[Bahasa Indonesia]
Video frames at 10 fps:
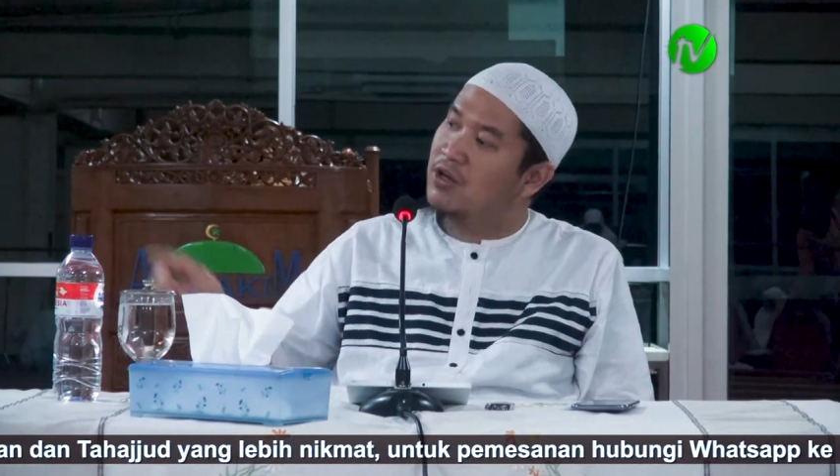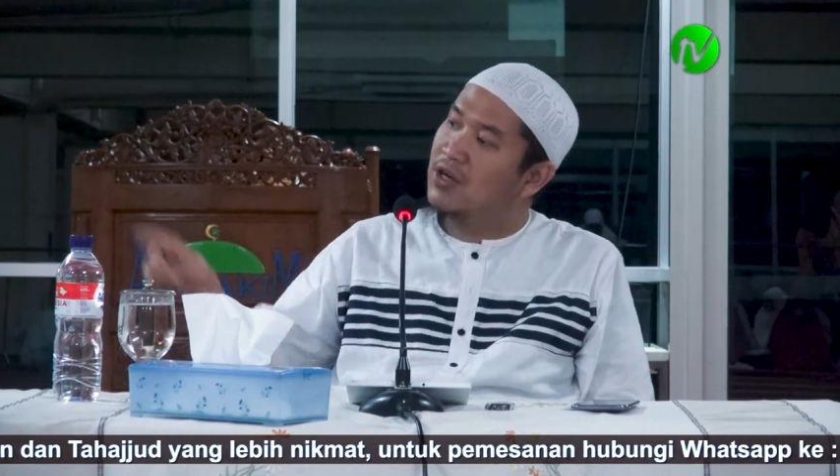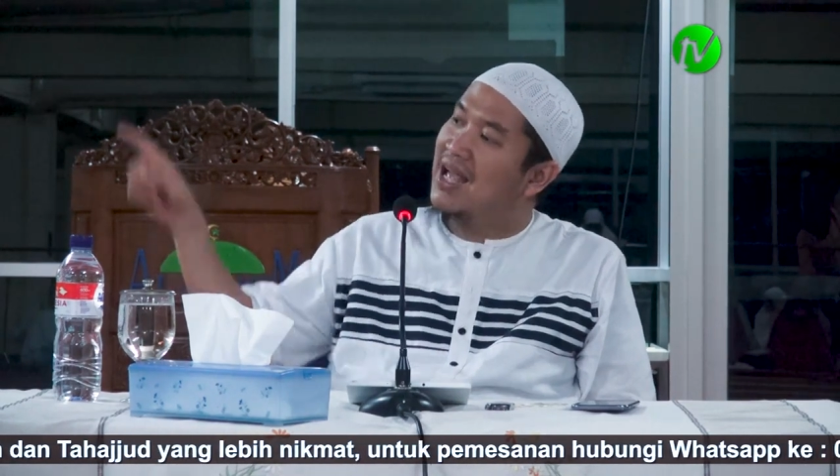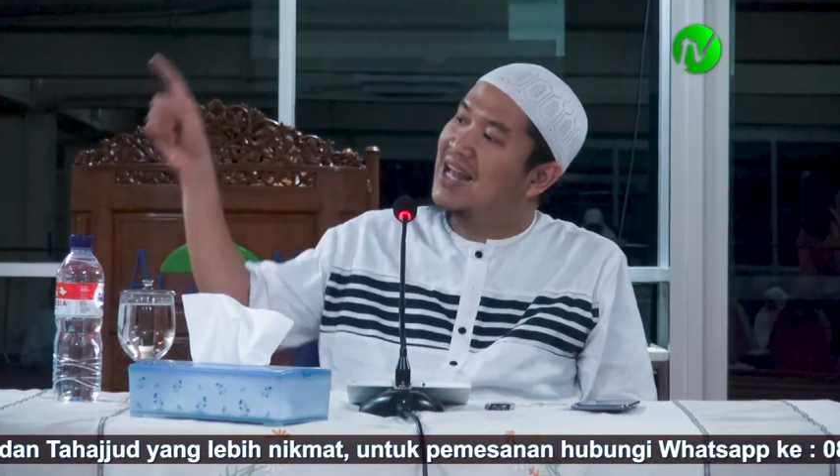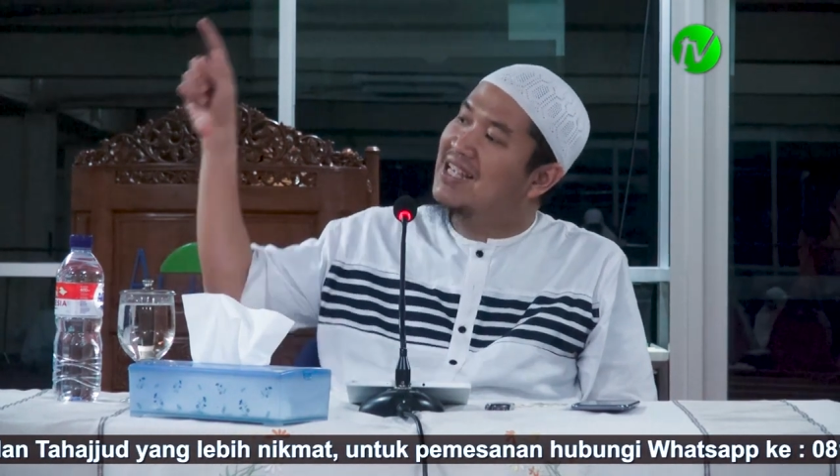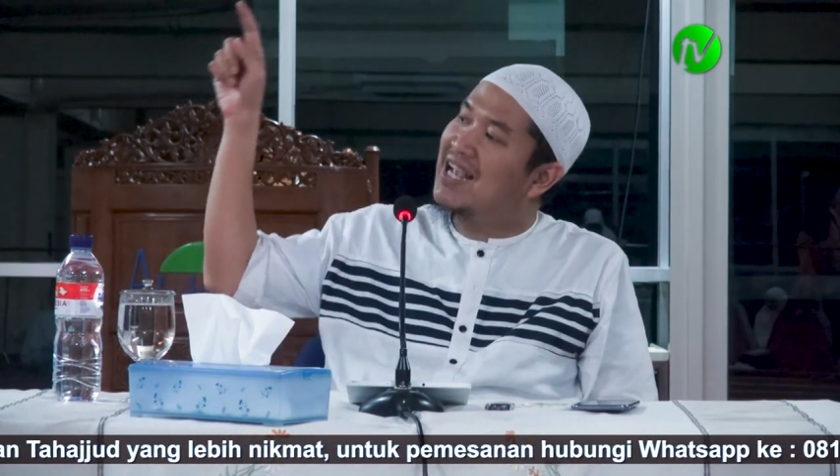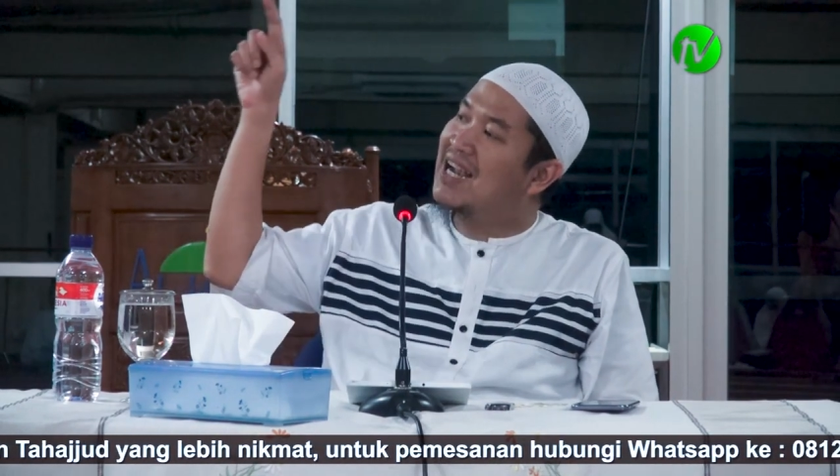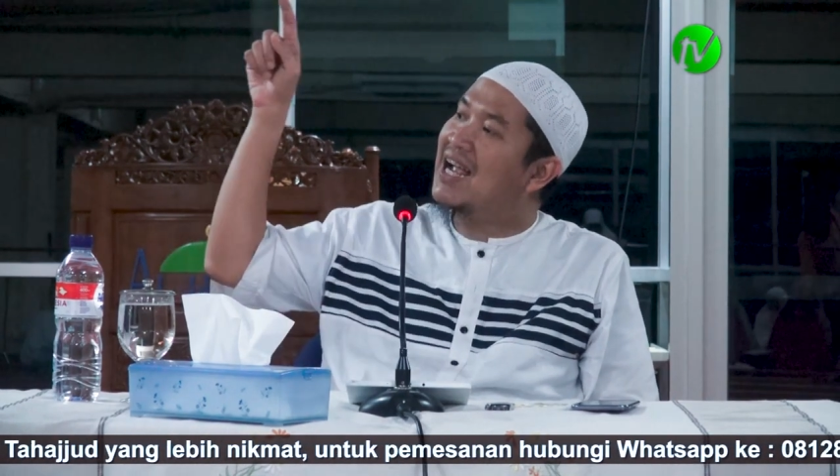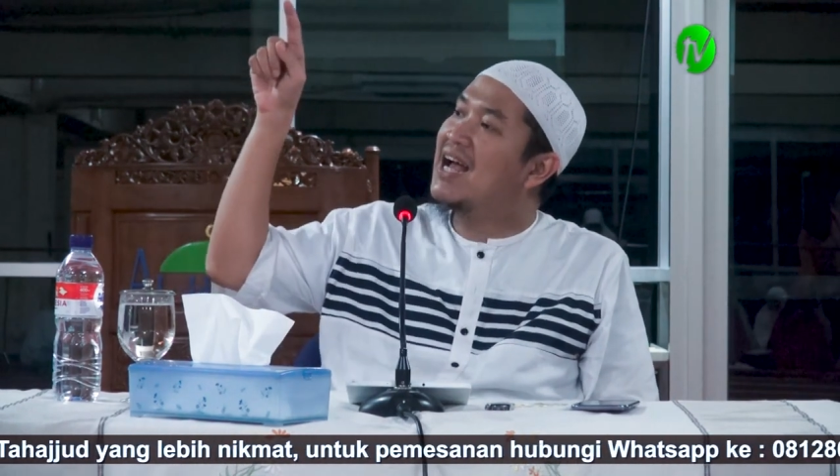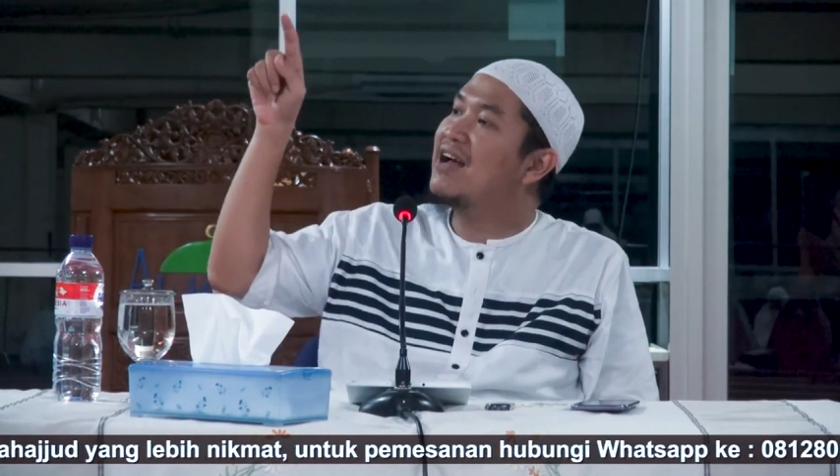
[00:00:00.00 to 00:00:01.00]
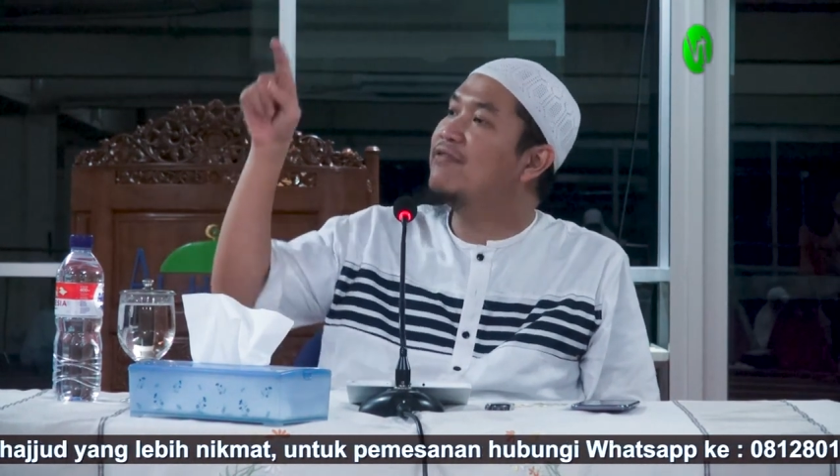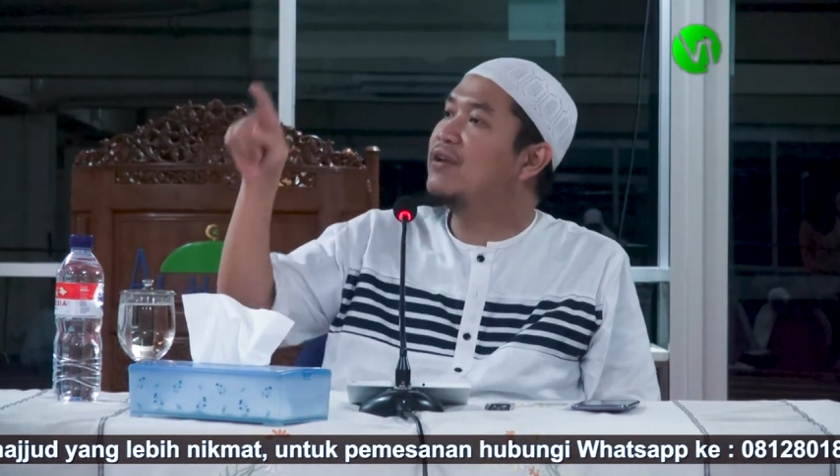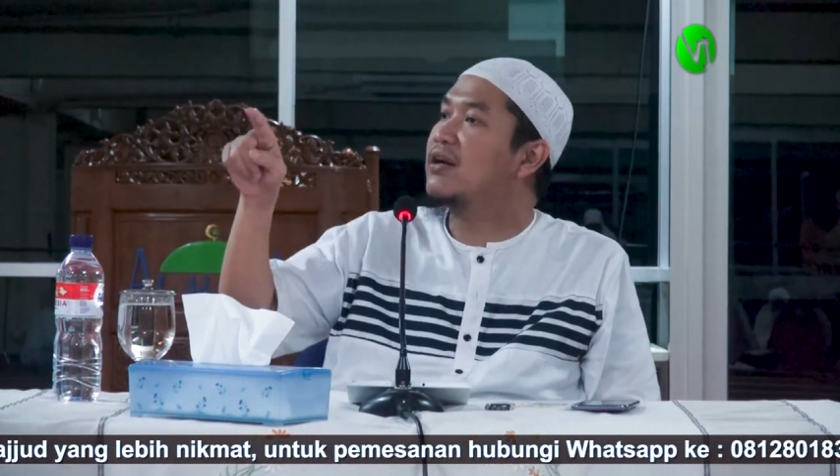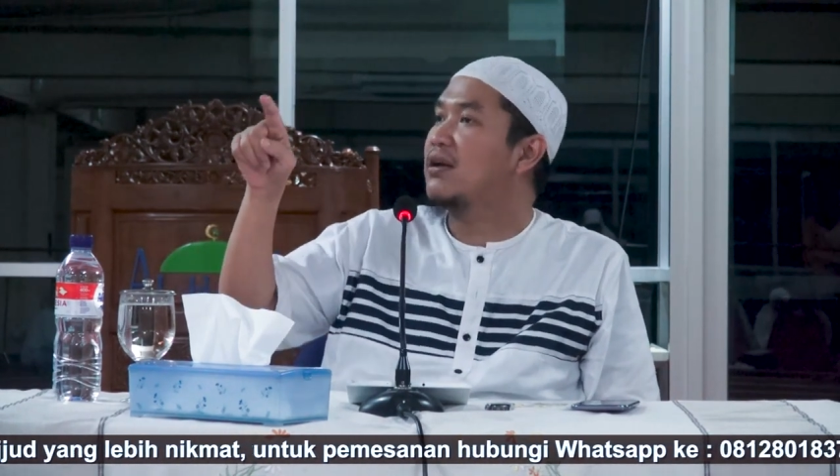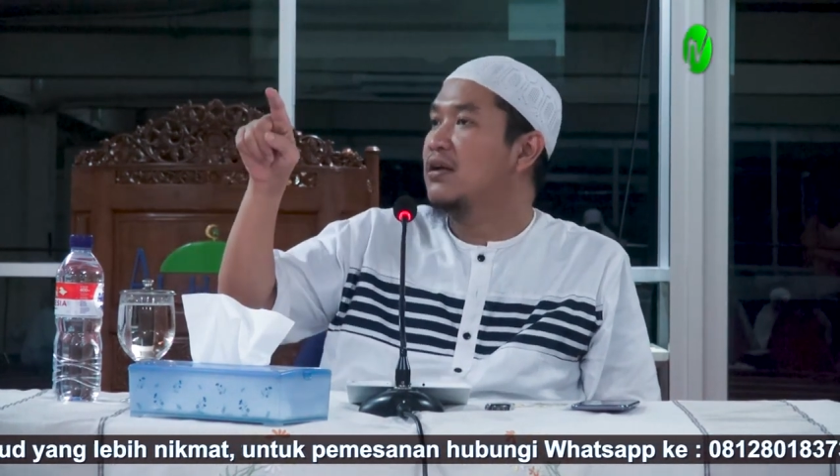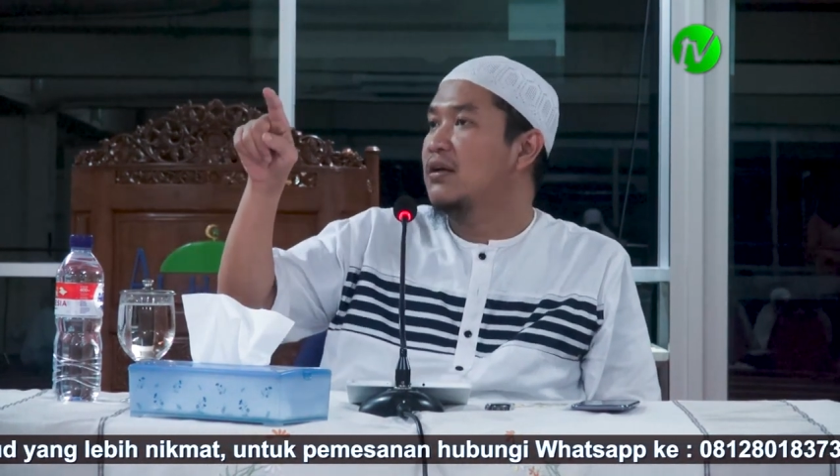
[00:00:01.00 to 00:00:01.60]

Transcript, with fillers: sore harinya kafir